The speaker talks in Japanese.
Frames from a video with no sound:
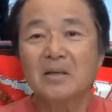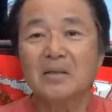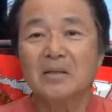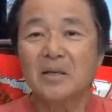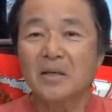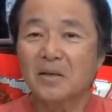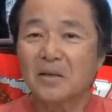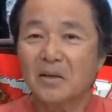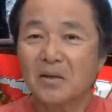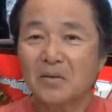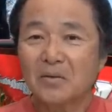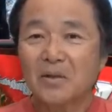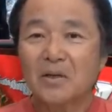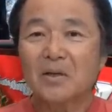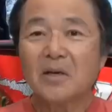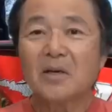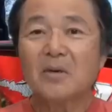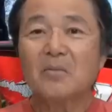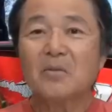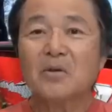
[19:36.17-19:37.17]
せっかくで
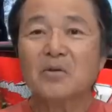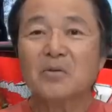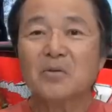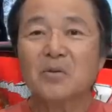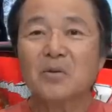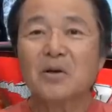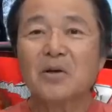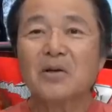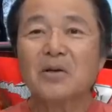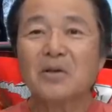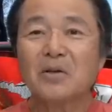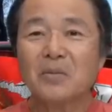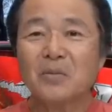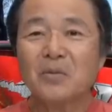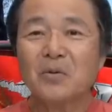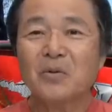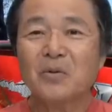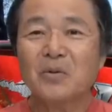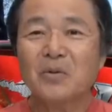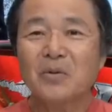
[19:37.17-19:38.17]
かいバスをかけて
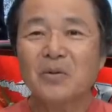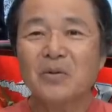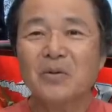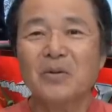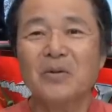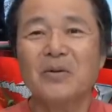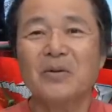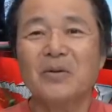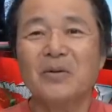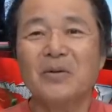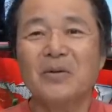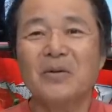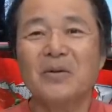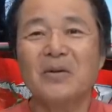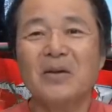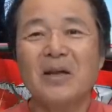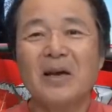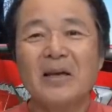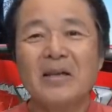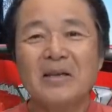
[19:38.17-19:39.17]
も、
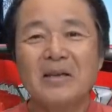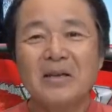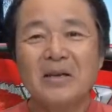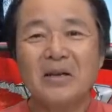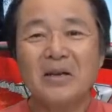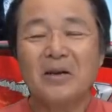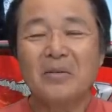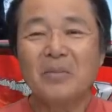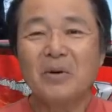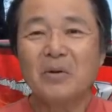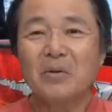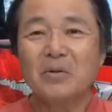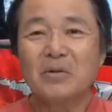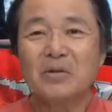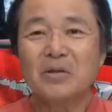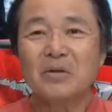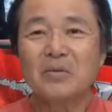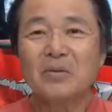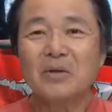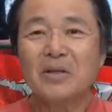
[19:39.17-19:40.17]
ラインが我慢を
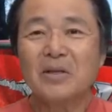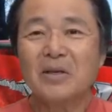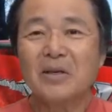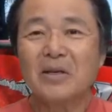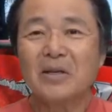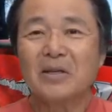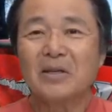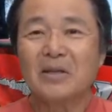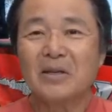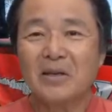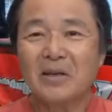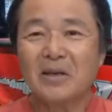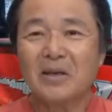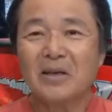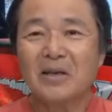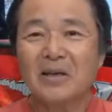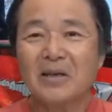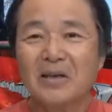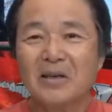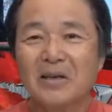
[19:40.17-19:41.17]
してくれなかったら、
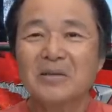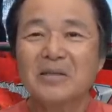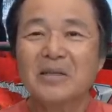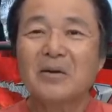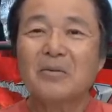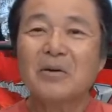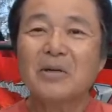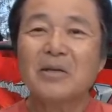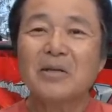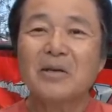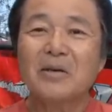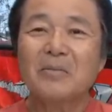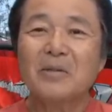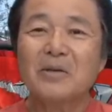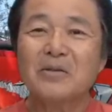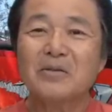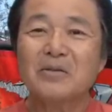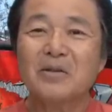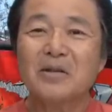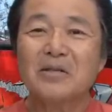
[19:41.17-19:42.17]
触れない
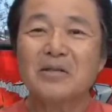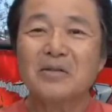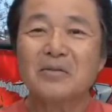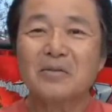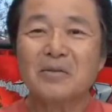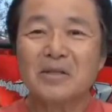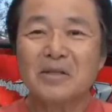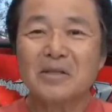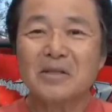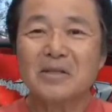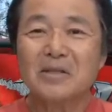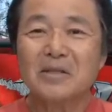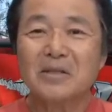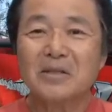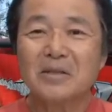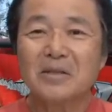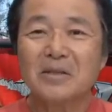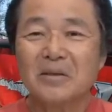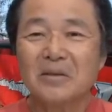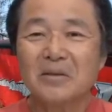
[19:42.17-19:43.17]
バスになっちゃうんです。
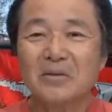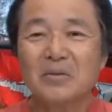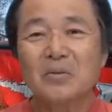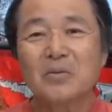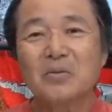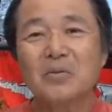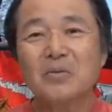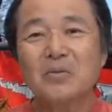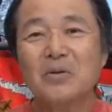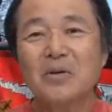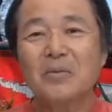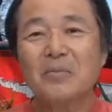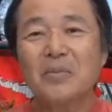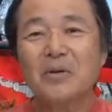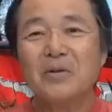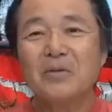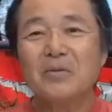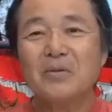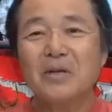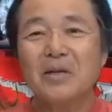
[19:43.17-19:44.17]
そうするとやっぱ
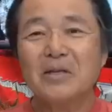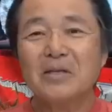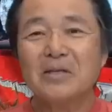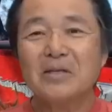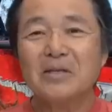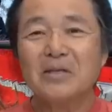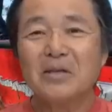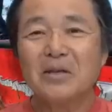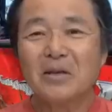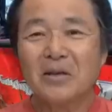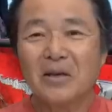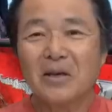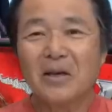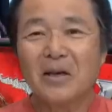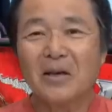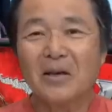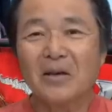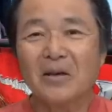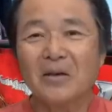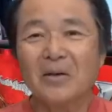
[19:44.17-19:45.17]
り悔しいか
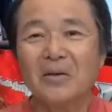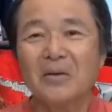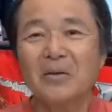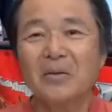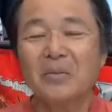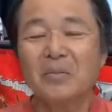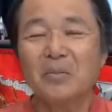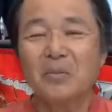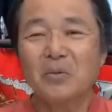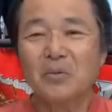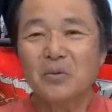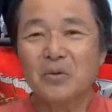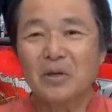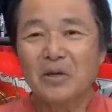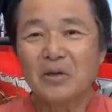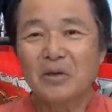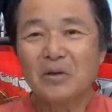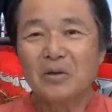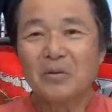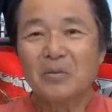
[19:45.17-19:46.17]
ら、僕
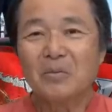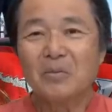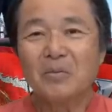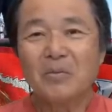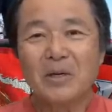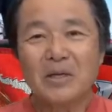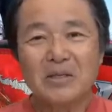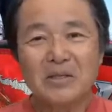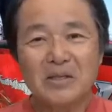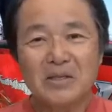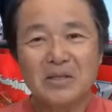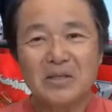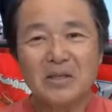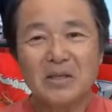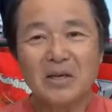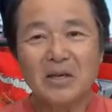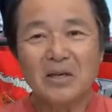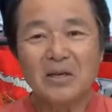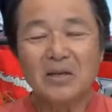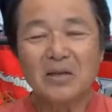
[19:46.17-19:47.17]
なんかも間
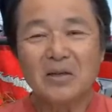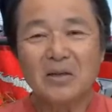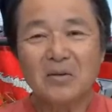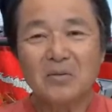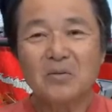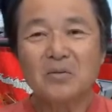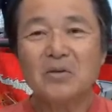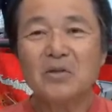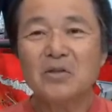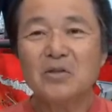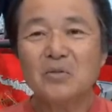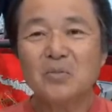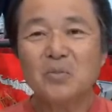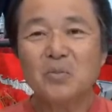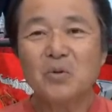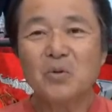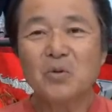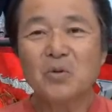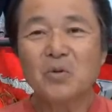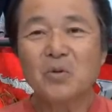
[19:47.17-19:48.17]
違いなくにじゅっ
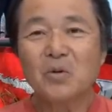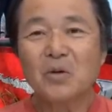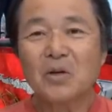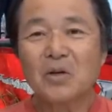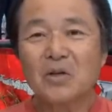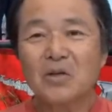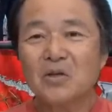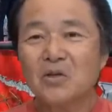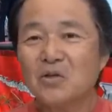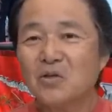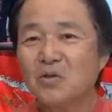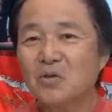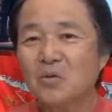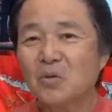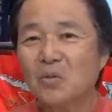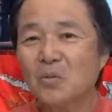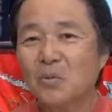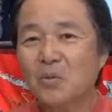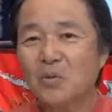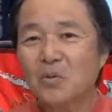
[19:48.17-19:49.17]
ポンドからにじゅう
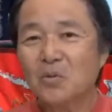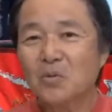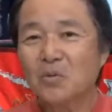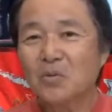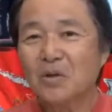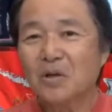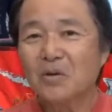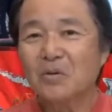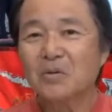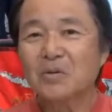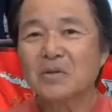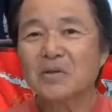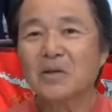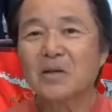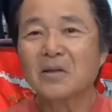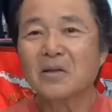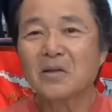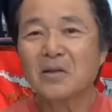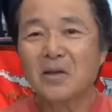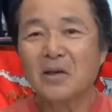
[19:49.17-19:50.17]
ごポンドぐらいを
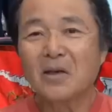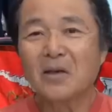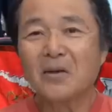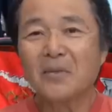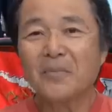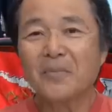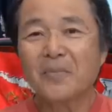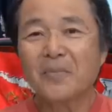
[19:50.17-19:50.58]
使って、